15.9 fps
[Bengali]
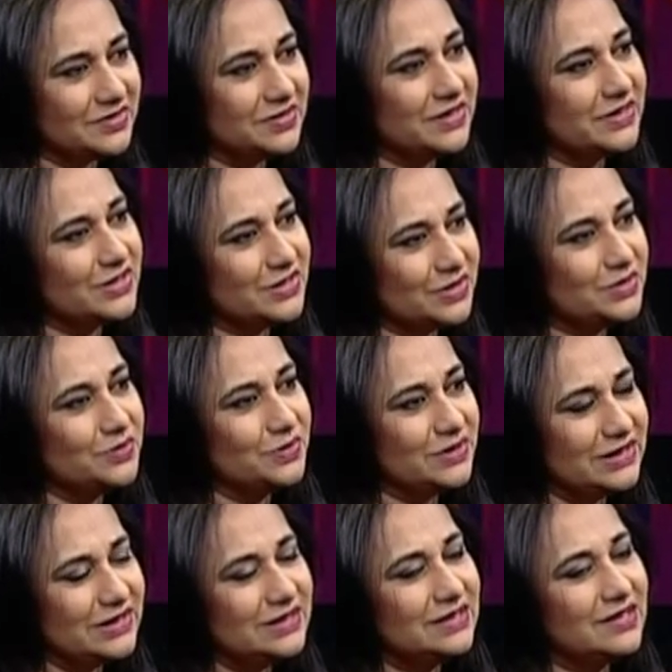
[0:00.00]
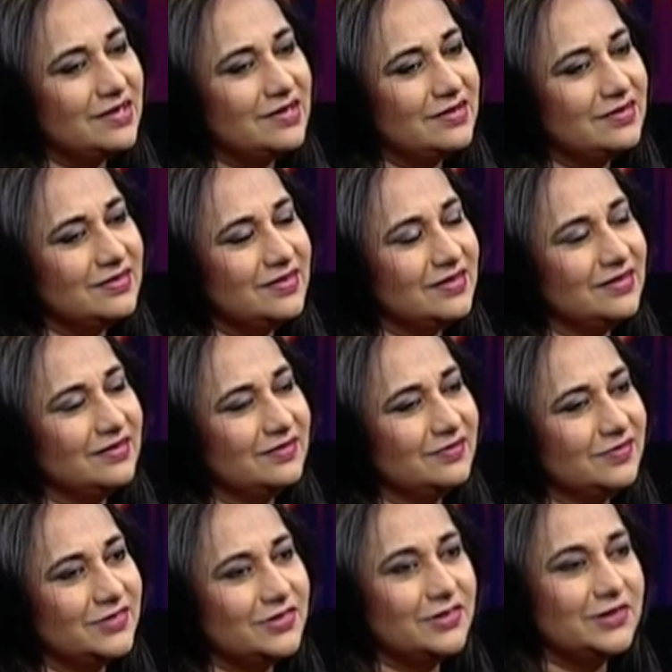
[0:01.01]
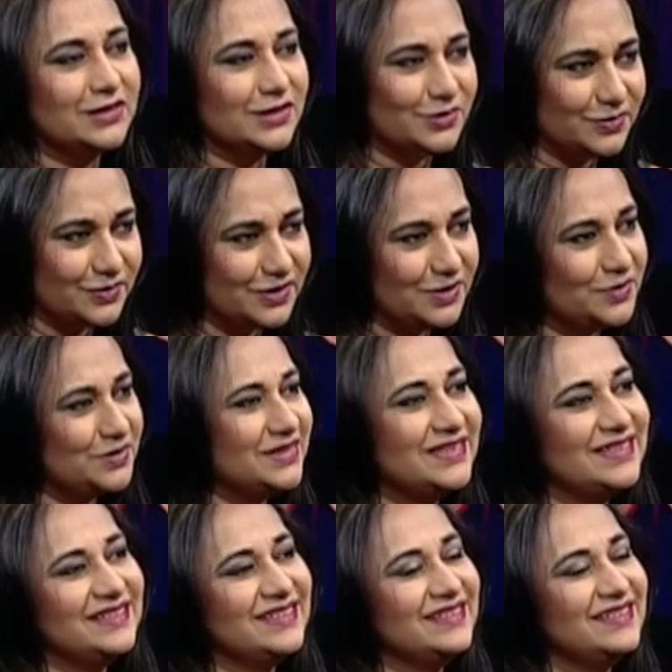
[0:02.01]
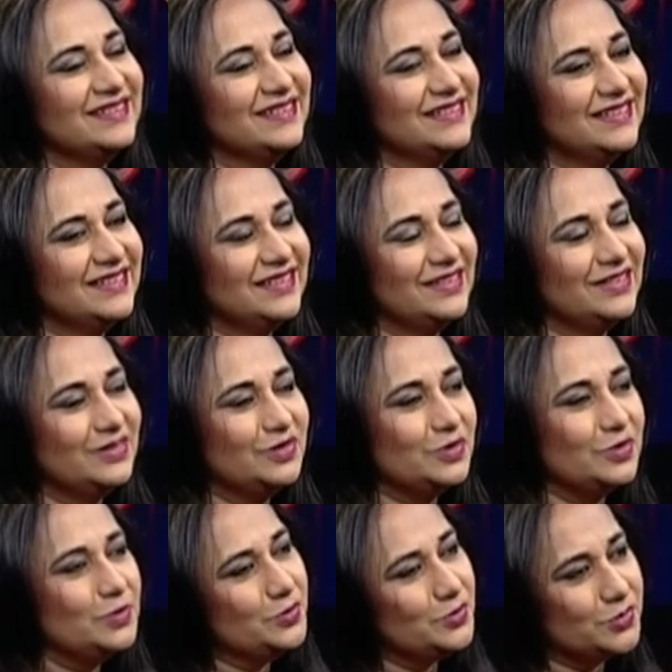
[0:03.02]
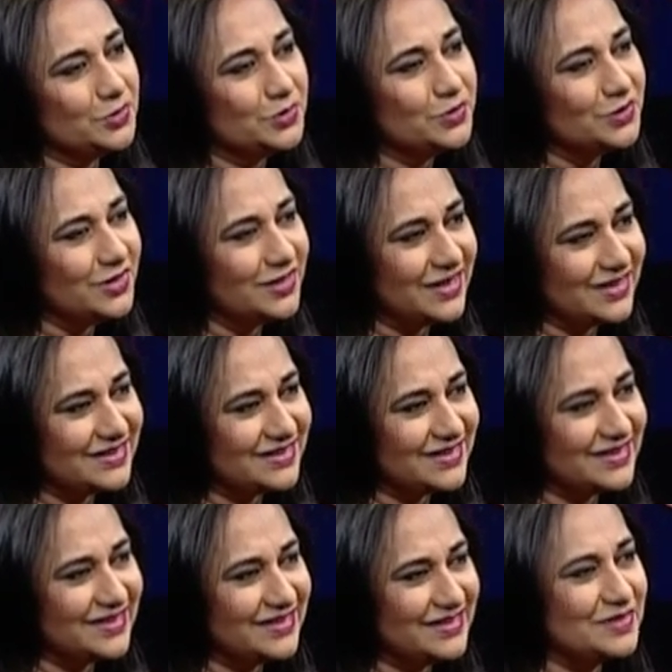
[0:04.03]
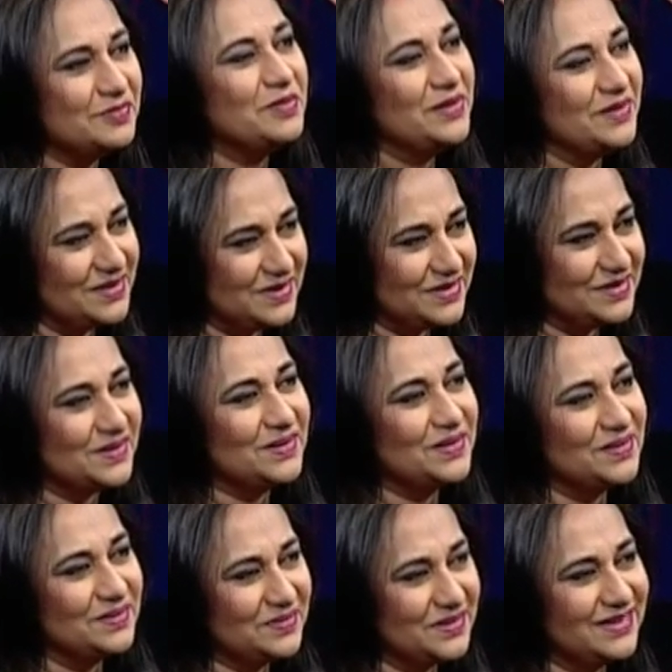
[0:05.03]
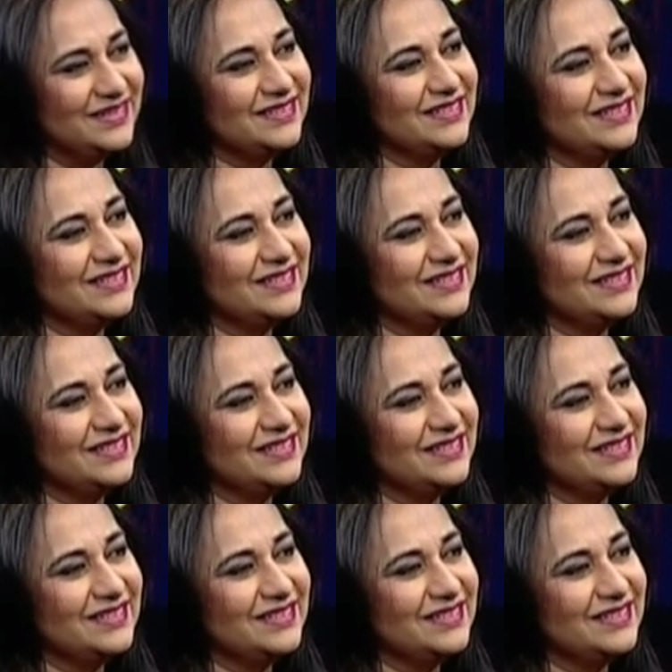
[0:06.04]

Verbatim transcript: ডিরেকশনে উনি ছিলেন দাও ছিলেন তো খুব সুন্দর একটা এক্সপিরিয়েন্স হলো আমার